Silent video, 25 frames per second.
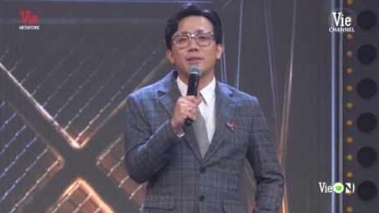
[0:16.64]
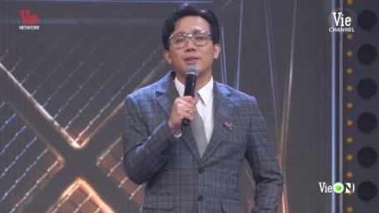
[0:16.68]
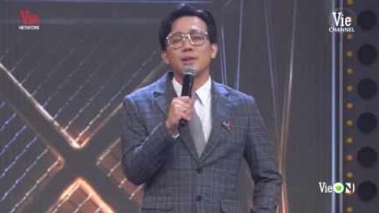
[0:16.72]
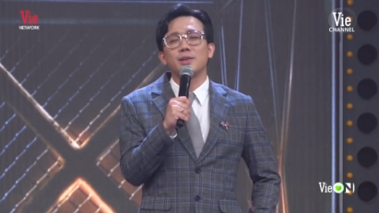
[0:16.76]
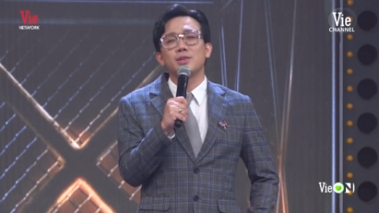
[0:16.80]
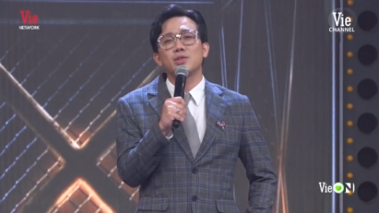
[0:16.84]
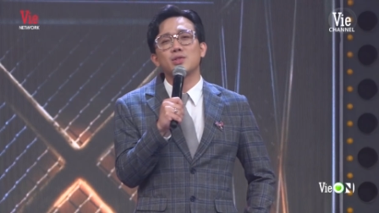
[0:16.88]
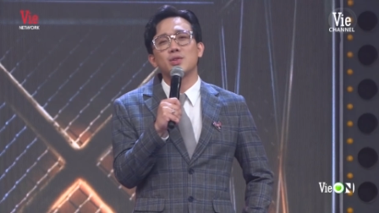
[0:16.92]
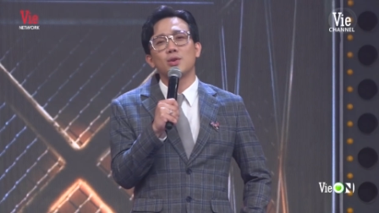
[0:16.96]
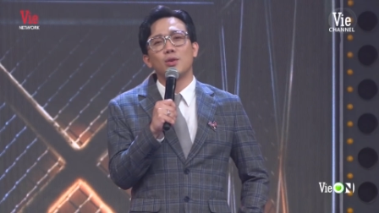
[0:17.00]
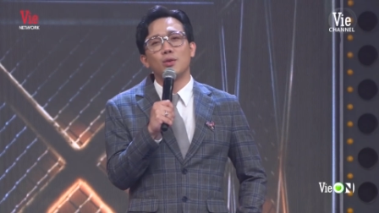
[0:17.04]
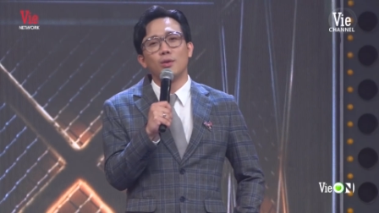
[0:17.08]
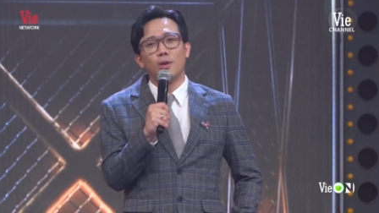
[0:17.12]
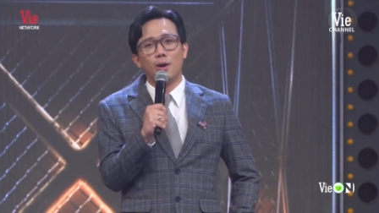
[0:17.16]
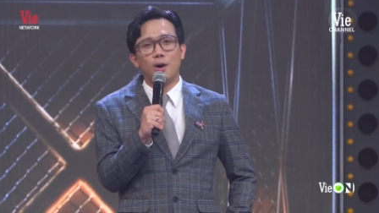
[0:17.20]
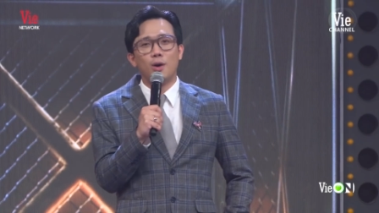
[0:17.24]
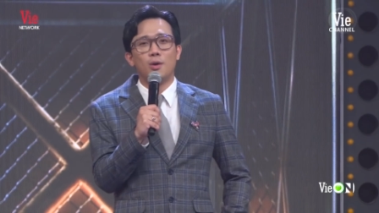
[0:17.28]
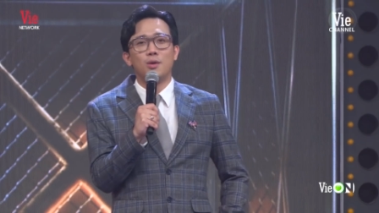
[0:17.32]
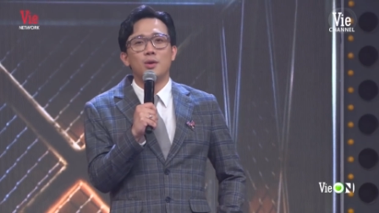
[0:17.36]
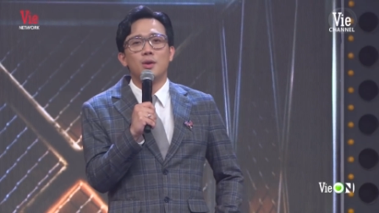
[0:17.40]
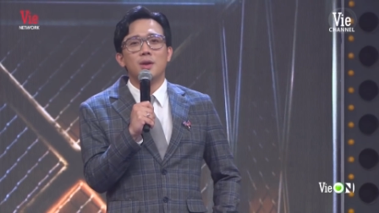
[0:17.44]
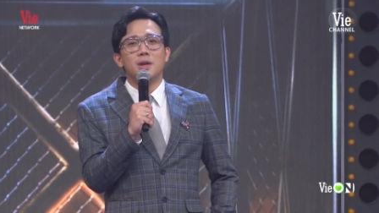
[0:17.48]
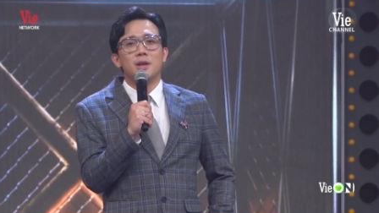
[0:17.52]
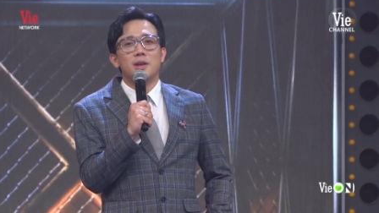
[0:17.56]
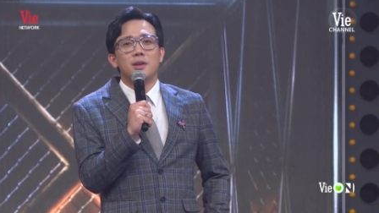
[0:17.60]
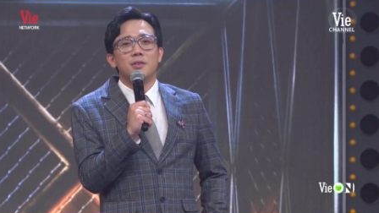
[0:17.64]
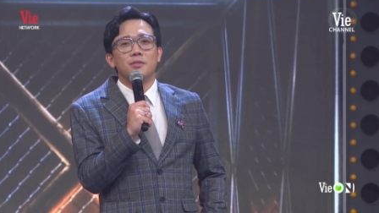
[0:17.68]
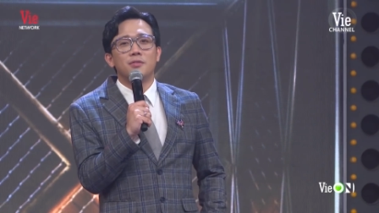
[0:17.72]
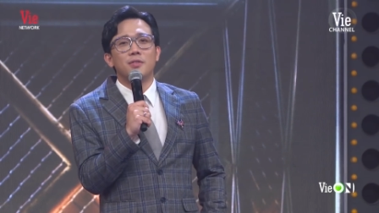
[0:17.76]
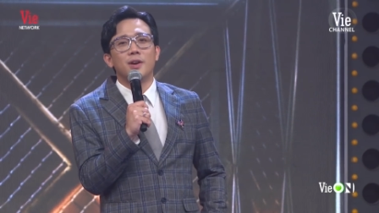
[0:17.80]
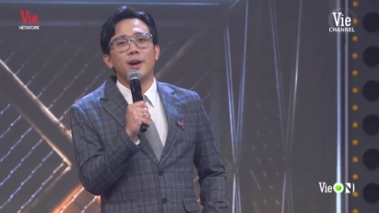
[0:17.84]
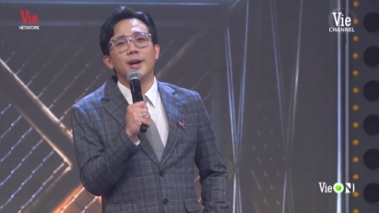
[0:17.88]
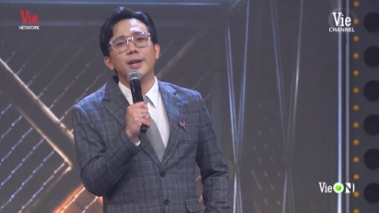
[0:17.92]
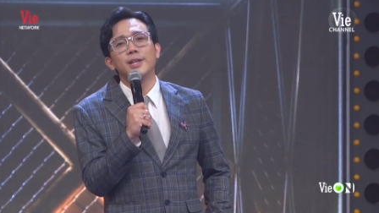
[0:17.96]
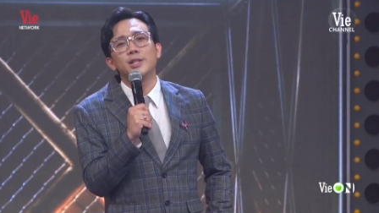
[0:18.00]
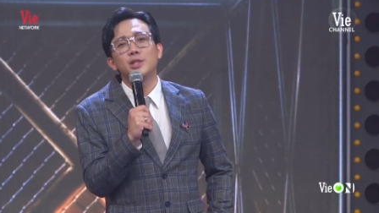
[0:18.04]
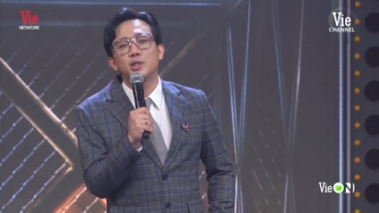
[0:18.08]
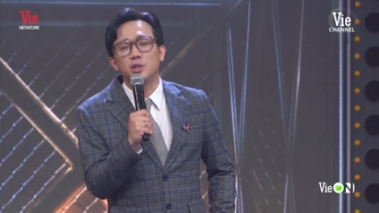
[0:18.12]
sẽ thi solo
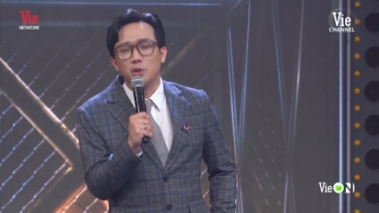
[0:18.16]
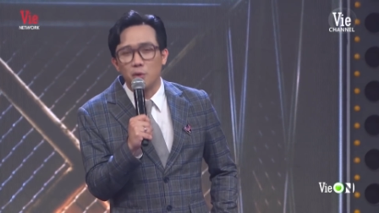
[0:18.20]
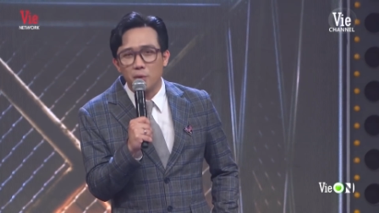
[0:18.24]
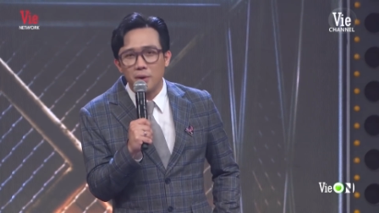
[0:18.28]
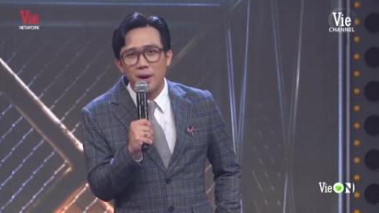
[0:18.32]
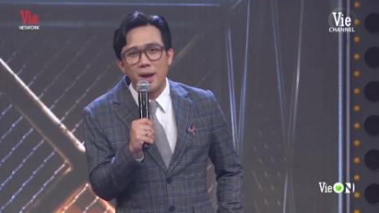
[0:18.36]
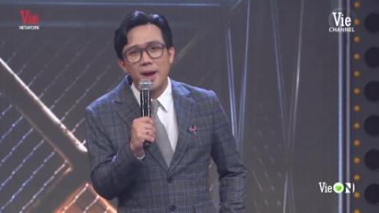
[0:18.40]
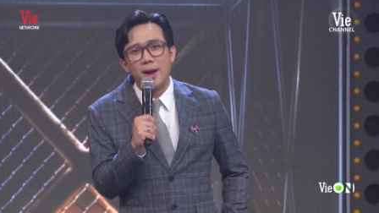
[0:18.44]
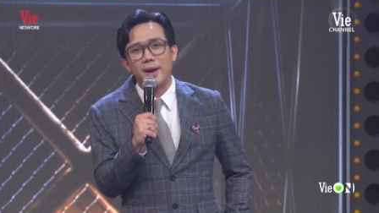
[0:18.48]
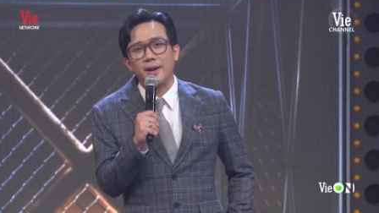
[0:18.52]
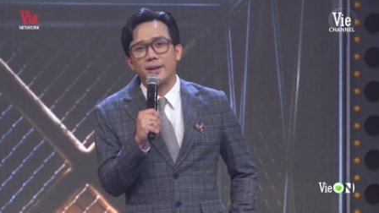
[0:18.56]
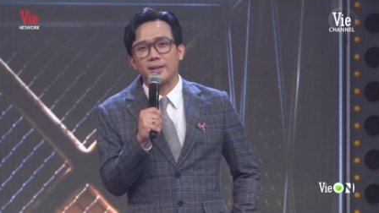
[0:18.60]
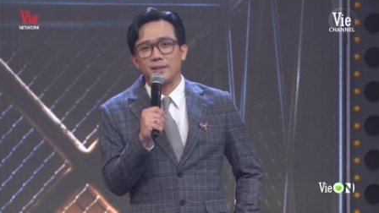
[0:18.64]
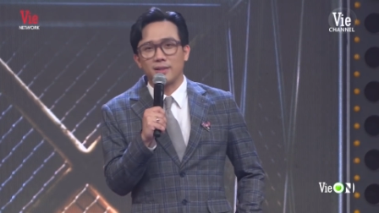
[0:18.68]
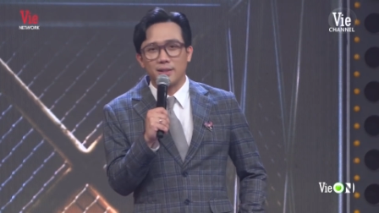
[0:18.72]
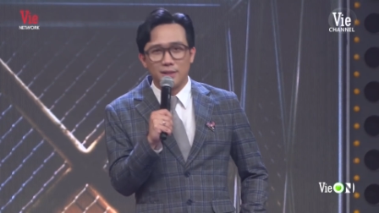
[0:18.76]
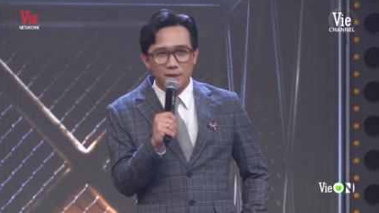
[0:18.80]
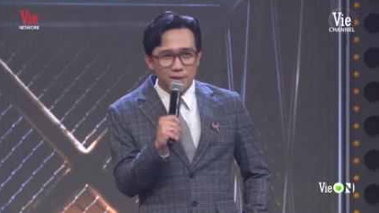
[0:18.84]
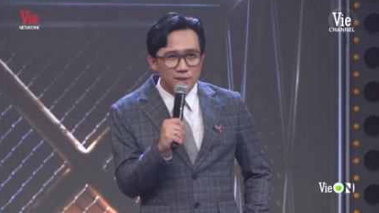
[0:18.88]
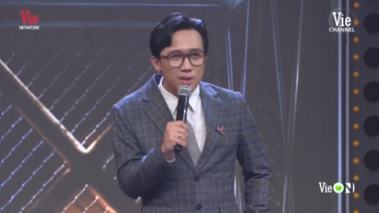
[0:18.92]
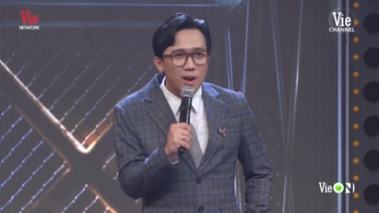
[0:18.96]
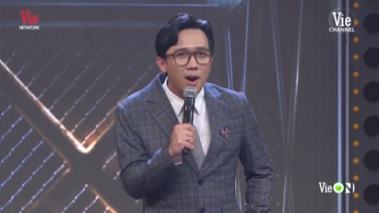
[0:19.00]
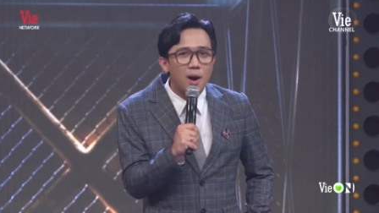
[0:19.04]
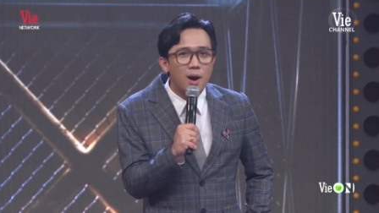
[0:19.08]
với chủ đề tự